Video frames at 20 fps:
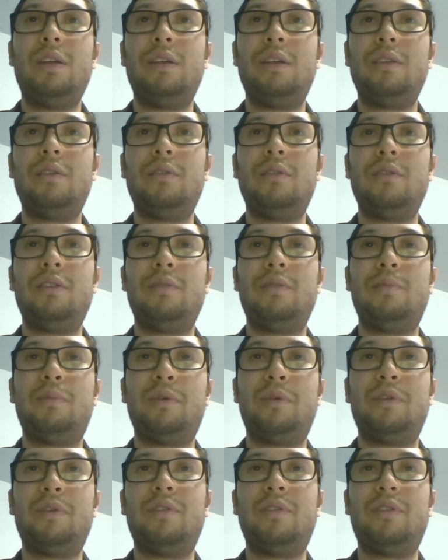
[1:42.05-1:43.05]
Entonces,
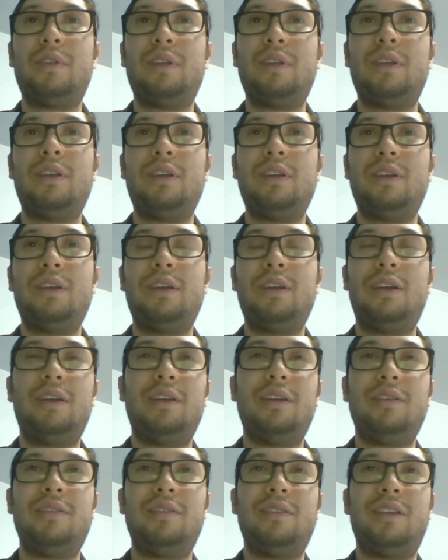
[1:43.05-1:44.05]
pues,
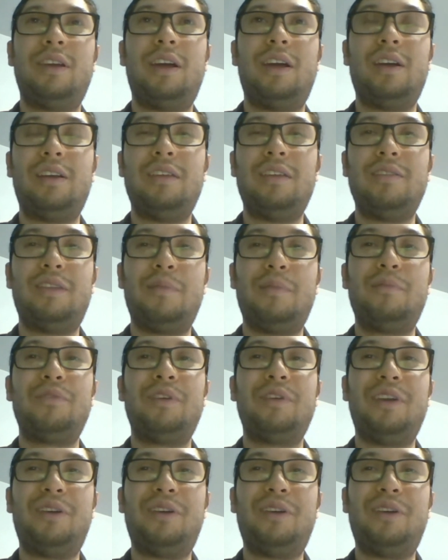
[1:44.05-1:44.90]
este, aquí estamos ahí